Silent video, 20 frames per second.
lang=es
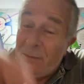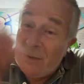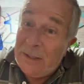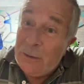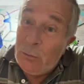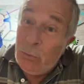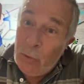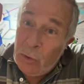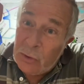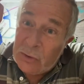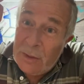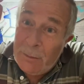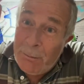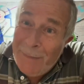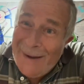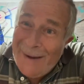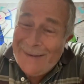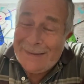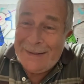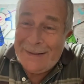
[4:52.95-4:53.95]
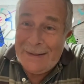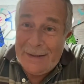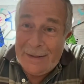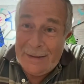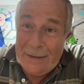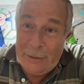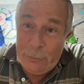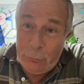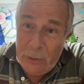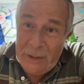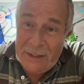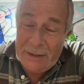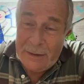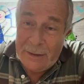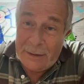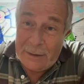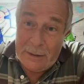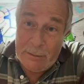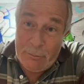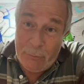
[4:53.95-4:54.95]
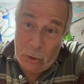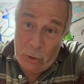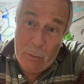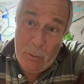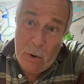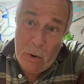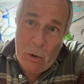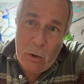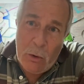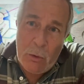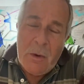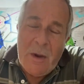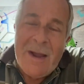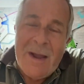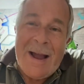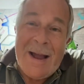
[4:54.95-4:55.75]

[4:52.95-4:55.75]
Si uno se mete en el Twitter de Pokémon Go,